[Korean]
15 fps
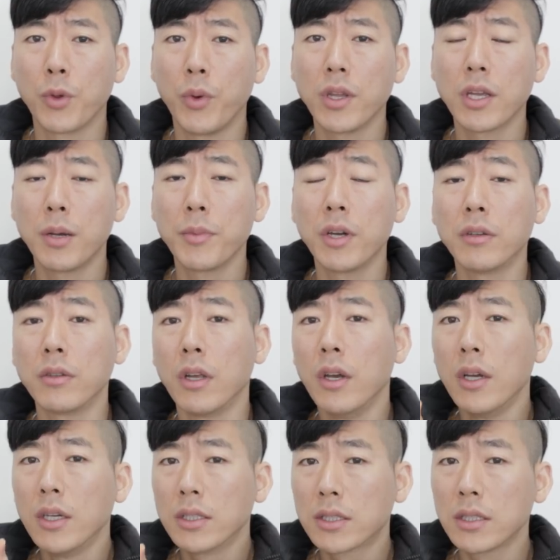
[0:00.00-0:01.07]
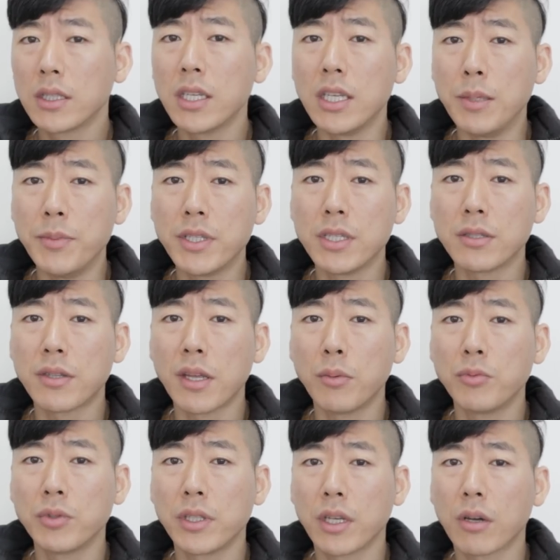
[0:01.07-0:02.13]
왜냐하면 승리 이미지
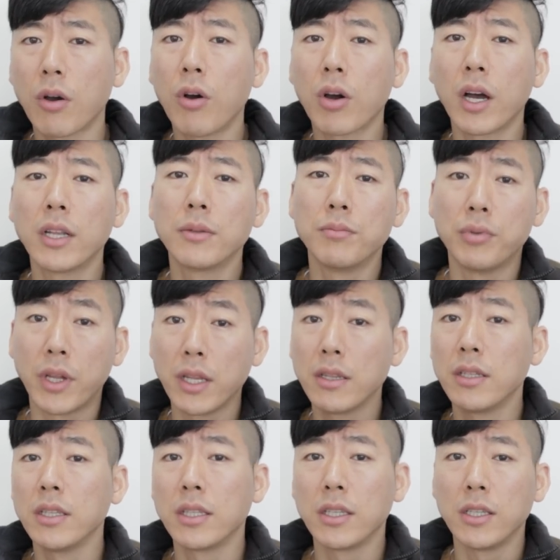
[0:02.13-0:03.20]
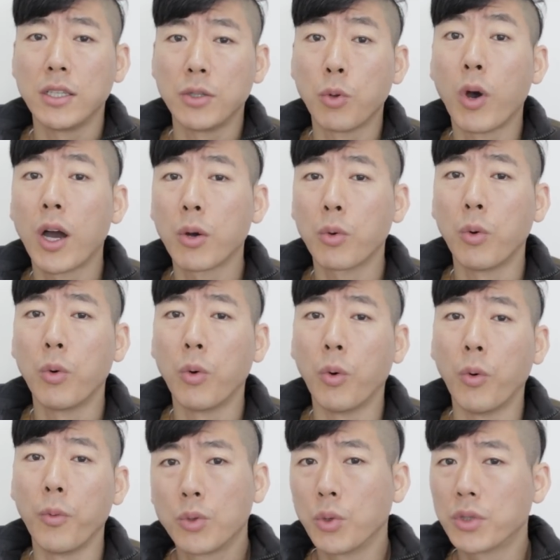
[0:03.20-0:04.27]
때문에 커간 브랜드이기도
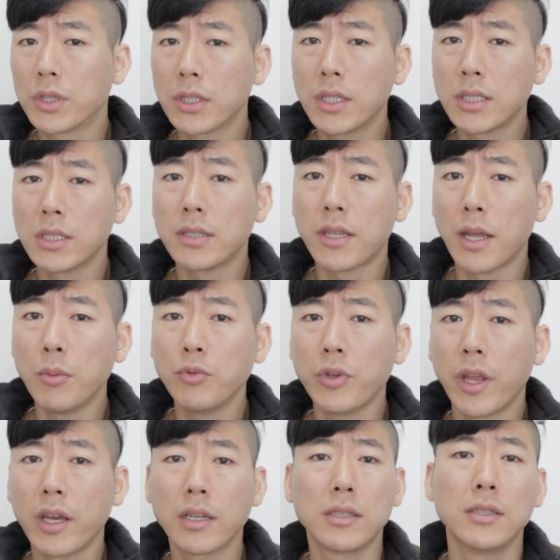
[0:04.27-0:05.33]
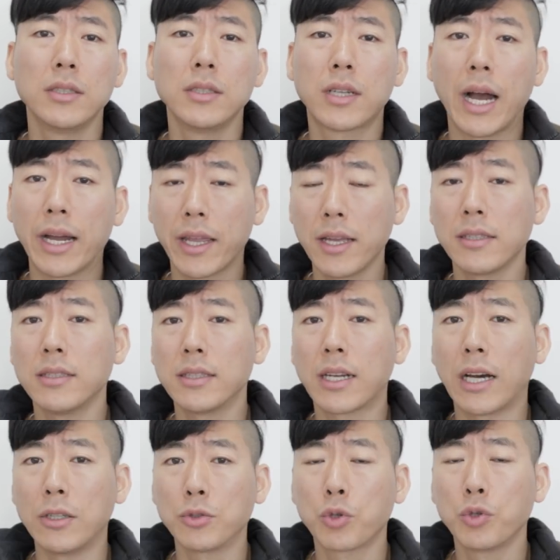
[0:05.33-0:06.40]
하고 또 승리 씨 때문에 그 가게들
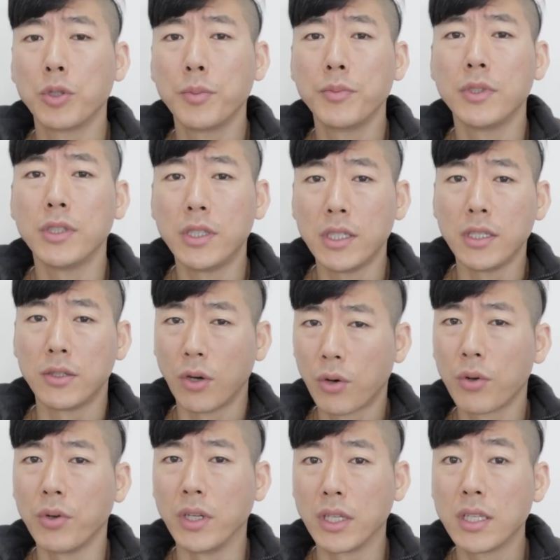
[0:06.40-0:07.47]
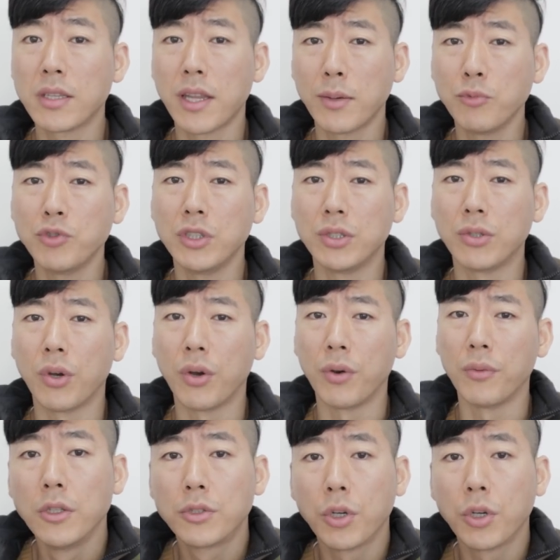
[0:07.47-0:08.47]
가는 손님들이 덜어 있기 때문이죠.